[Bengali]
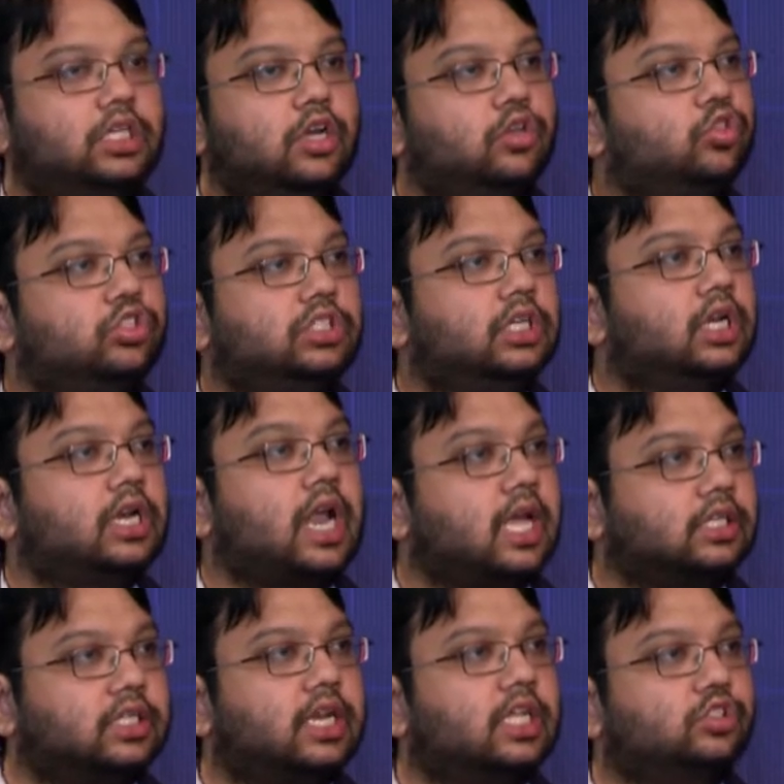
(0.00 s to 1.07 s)
সে হয়তো সেটা
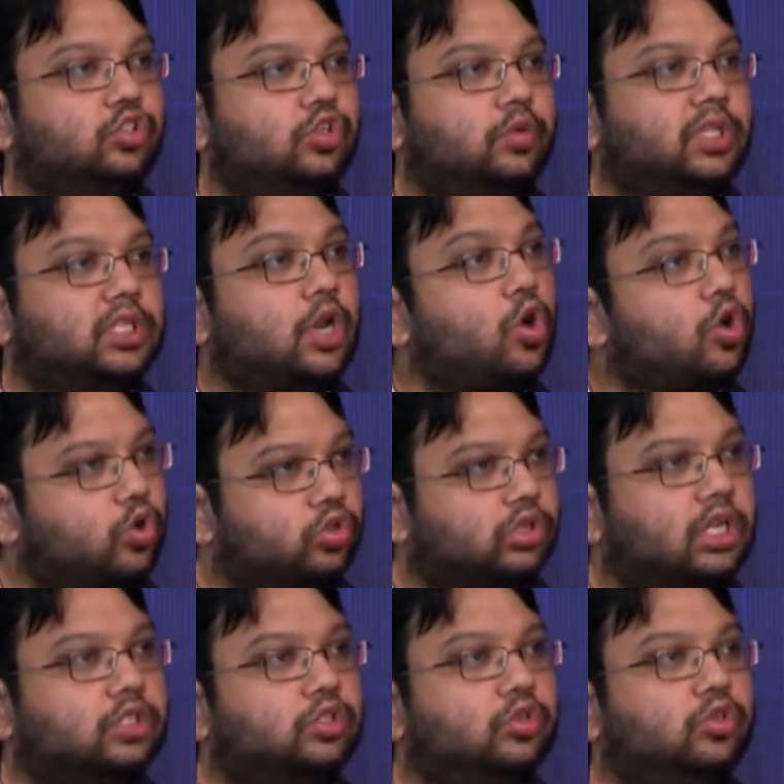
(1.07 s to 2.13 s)
না জানার জন্য বা তার
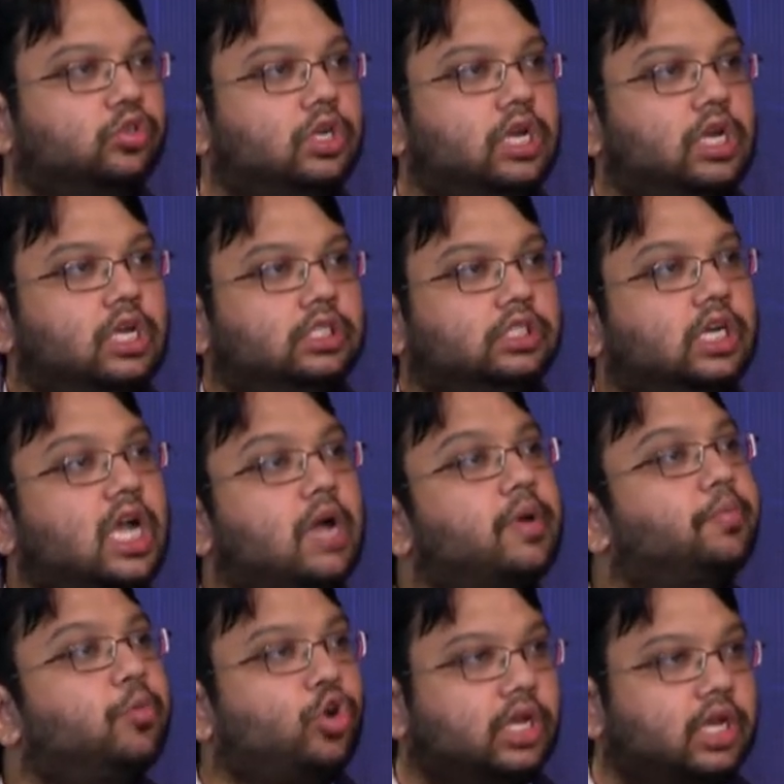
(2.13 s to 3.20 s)
অজ্ঞতার জন্য সে
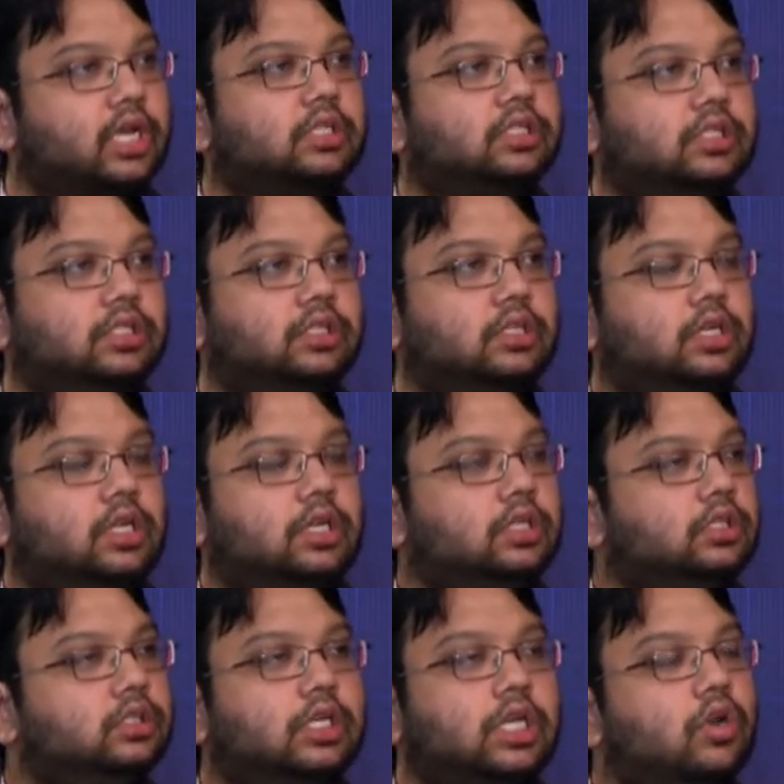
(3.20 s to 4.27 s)
খাবার পরেই খাচ্ছে
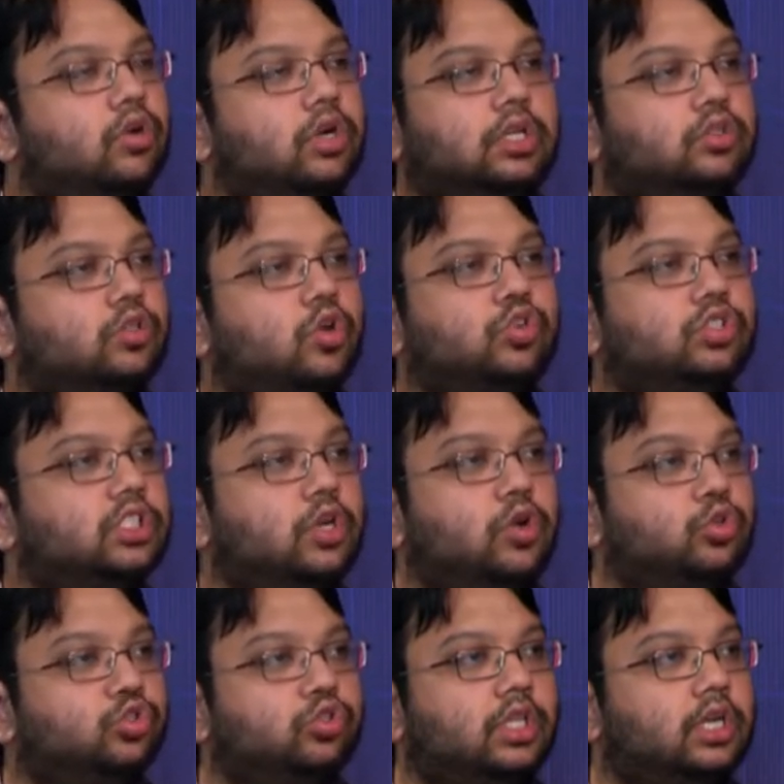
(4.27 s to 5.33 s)
যে কারণে তখন
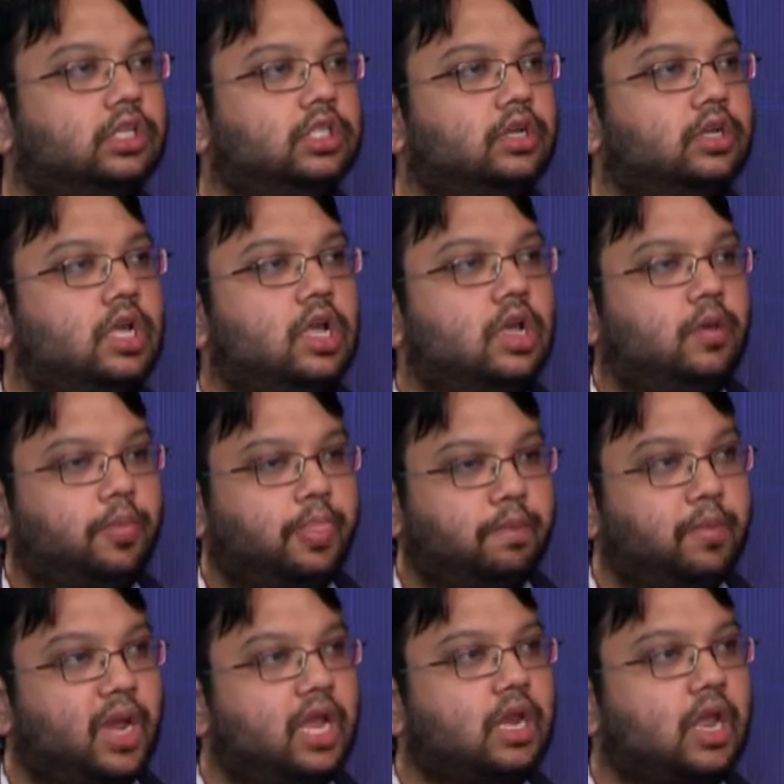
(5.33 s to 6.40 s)
সেই ওষুধের যে
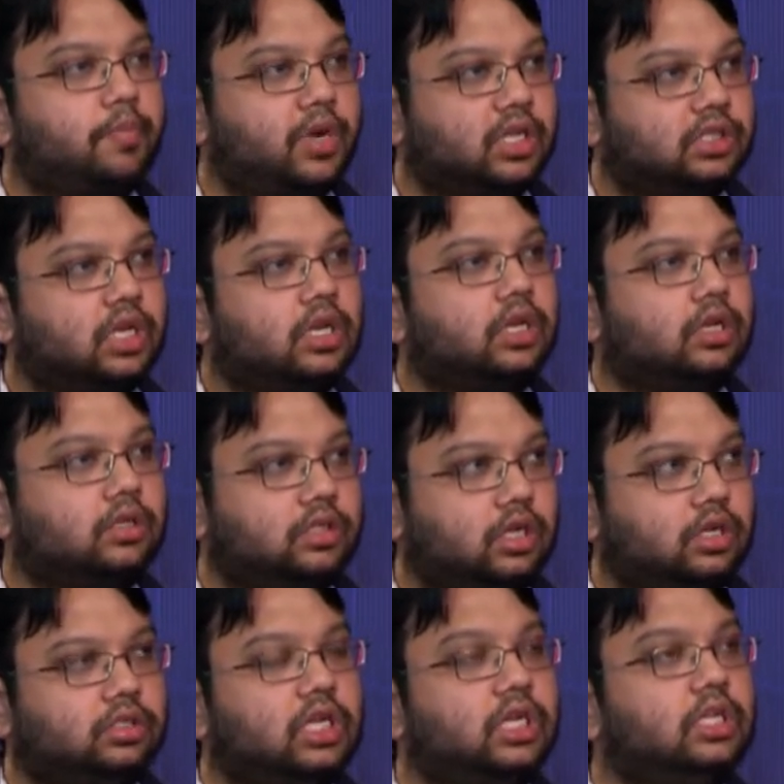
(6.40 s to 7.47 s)
মেইন আমরা যে
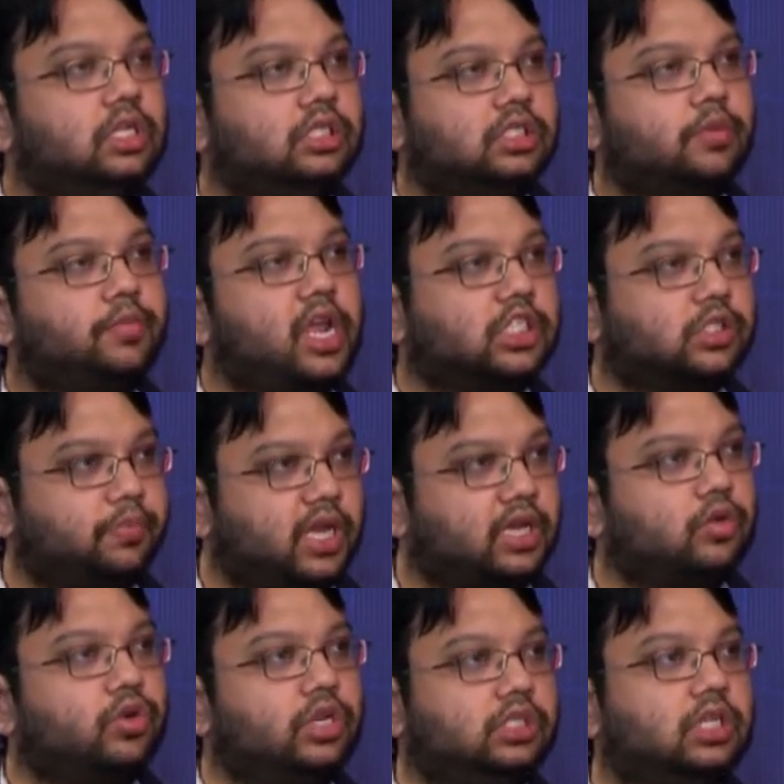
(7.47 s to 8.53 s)
যে জিনিসটা আমরা
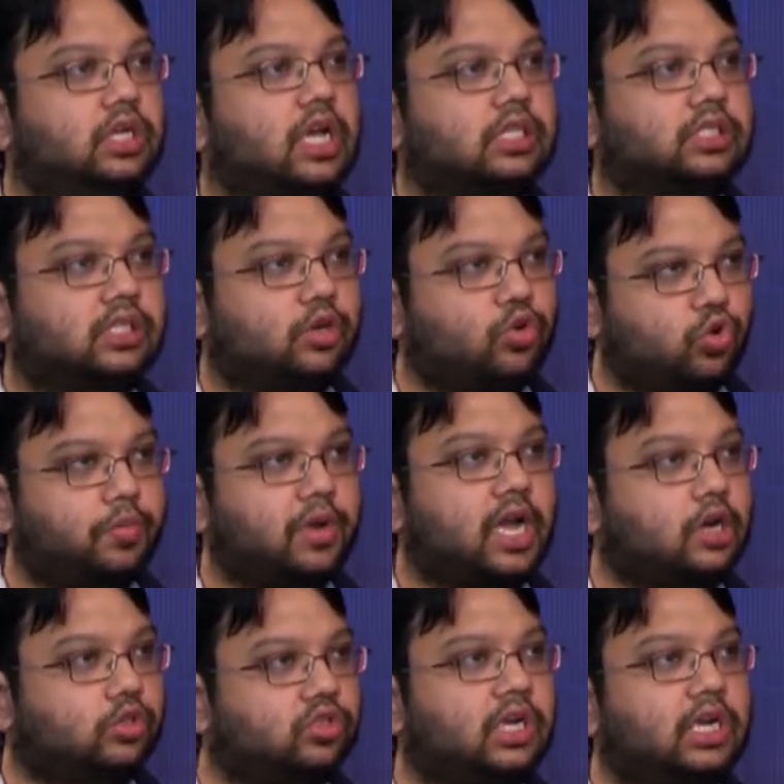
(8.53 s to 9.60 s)
এক্সপেক্ট করি যে কাজটা করবে
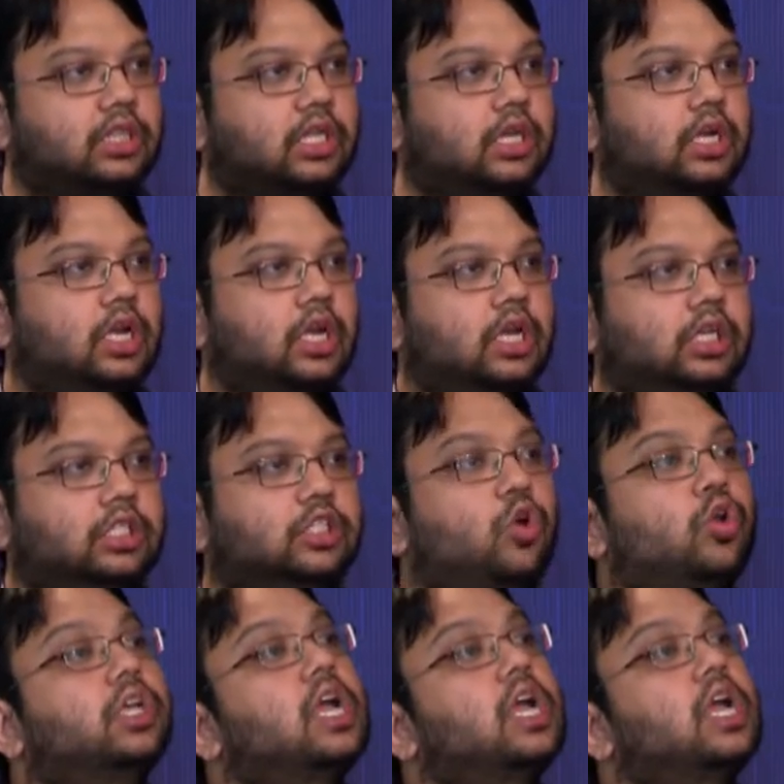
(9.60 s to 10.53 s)
কার্যকারিতা সেটা